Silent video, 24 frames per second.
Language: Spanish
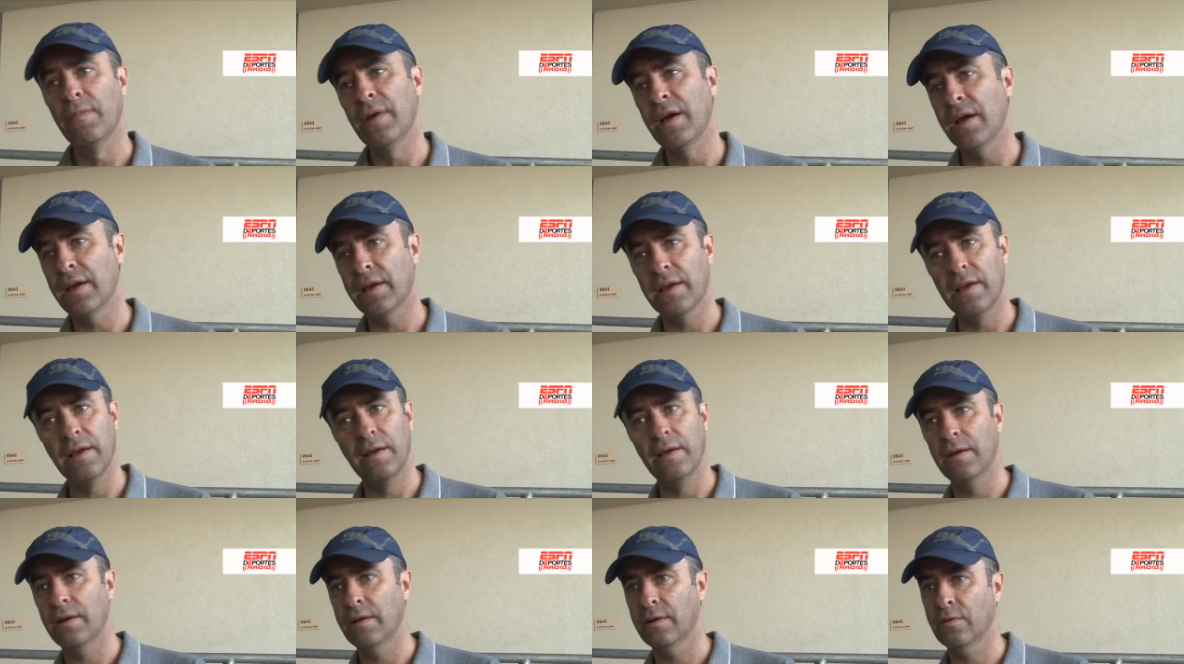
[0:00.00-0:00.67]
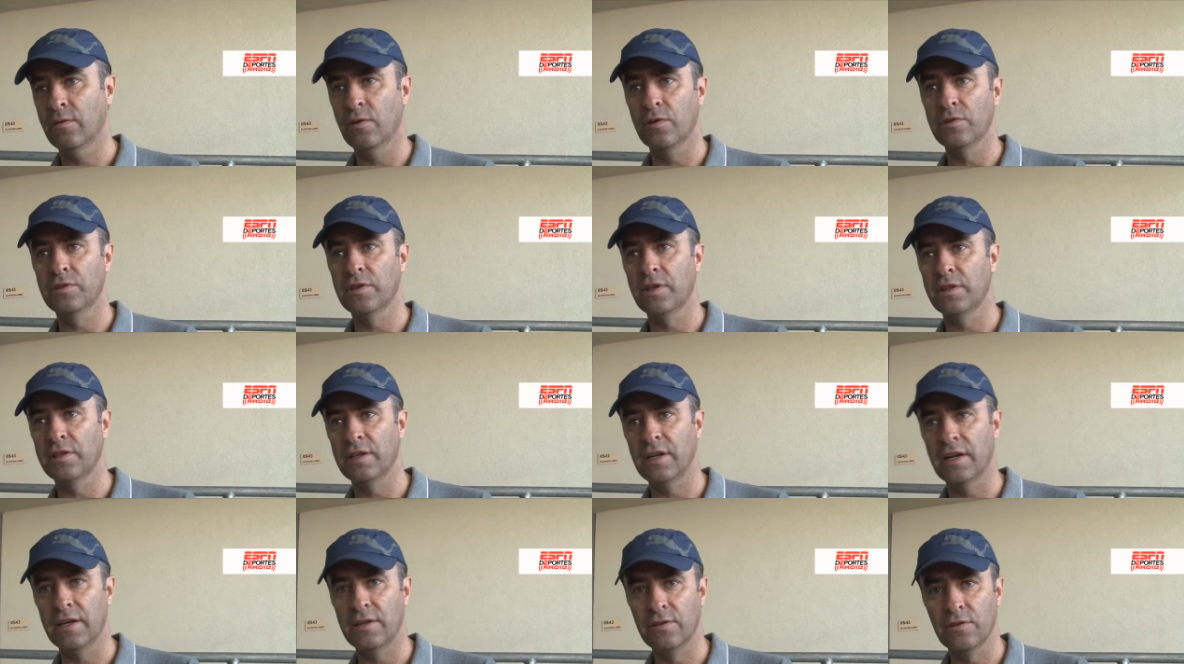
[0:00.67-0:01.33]
hay que
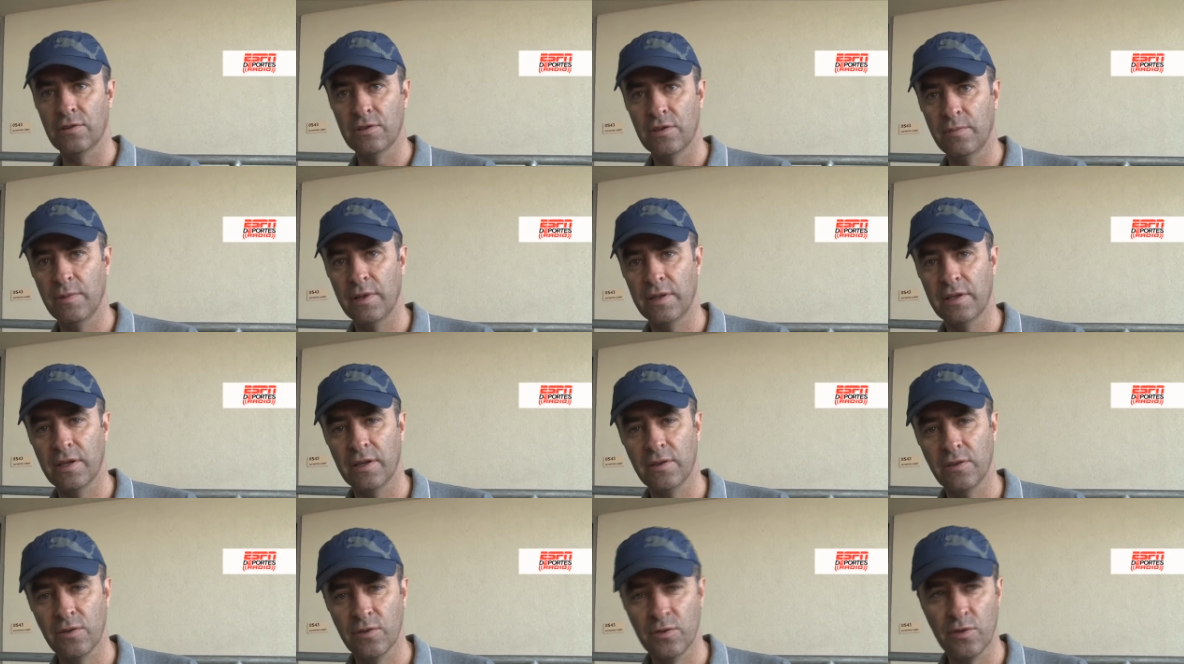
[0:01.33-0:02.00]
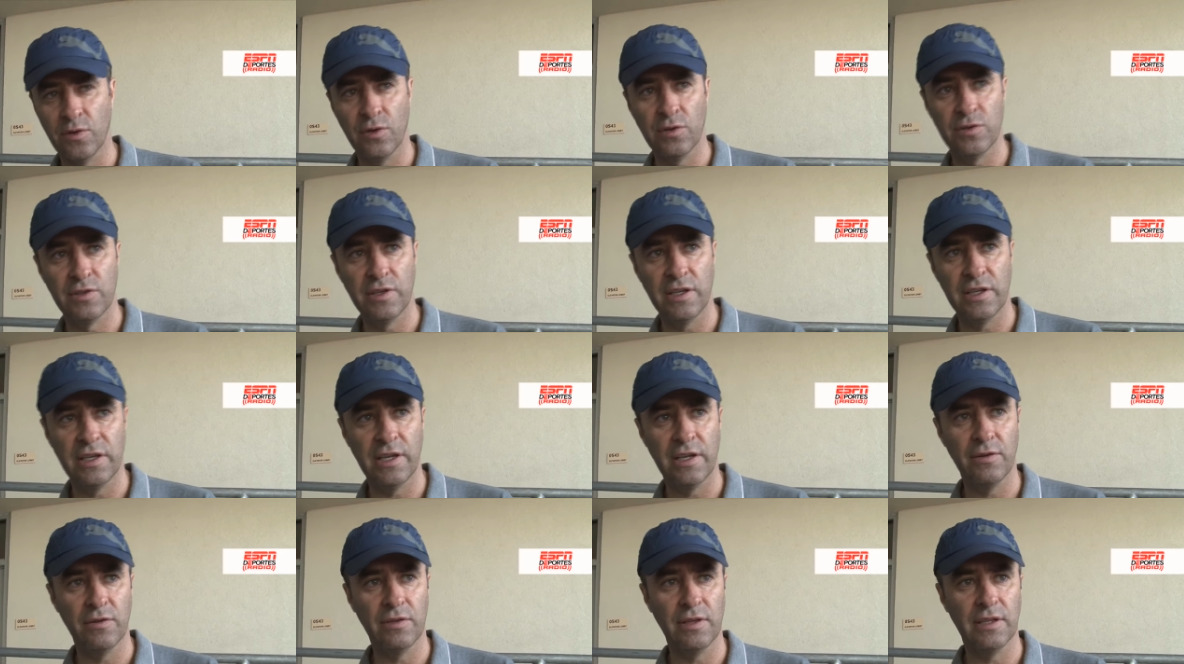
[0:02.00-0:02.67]
concentrarnos y meternos todos de lleno